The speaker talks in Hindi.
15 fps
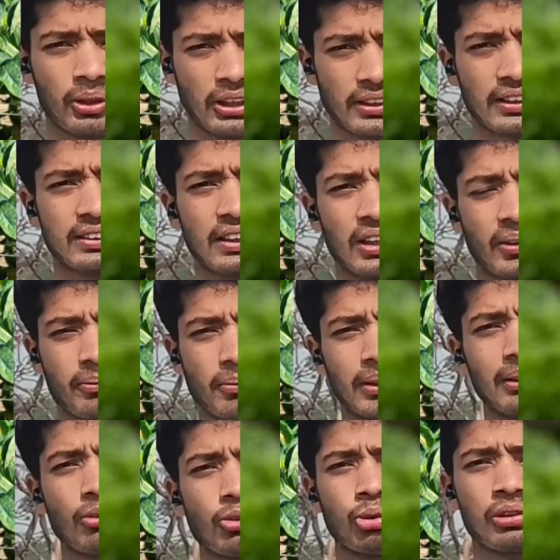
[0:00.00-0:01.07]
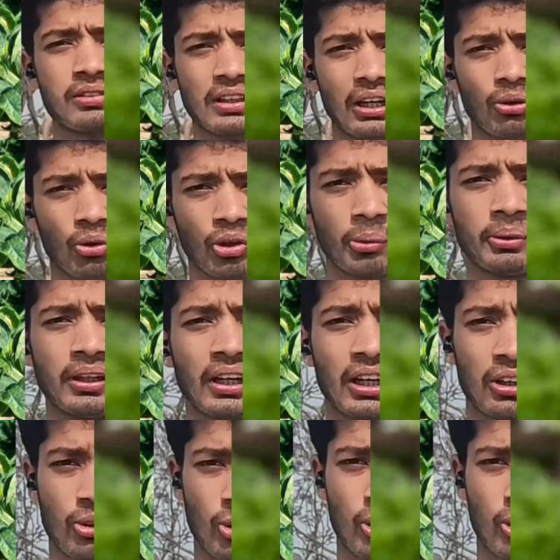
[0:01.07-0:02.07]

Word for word: जाता है मतलब झुलसा रोग को भी ये कंट्रोल